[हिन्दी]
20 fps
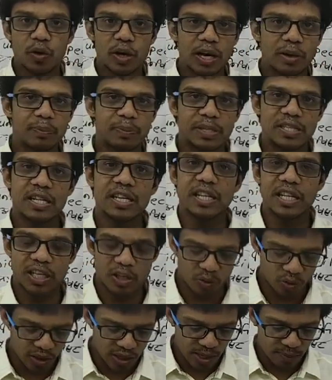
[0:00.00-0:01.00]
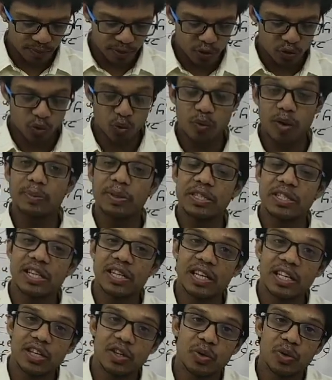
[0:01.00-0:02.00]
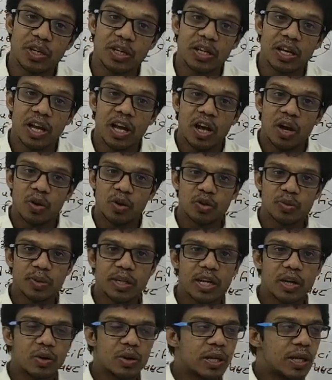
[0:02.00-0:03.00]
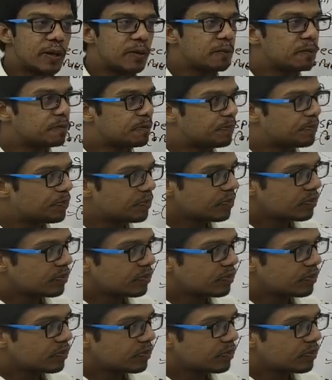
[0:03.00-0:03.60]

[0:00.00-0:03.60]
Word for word: एक पिक्चर देखी होगी ना आपने जुड़वा पिक्चर देखी होगी उसमें क्या होता है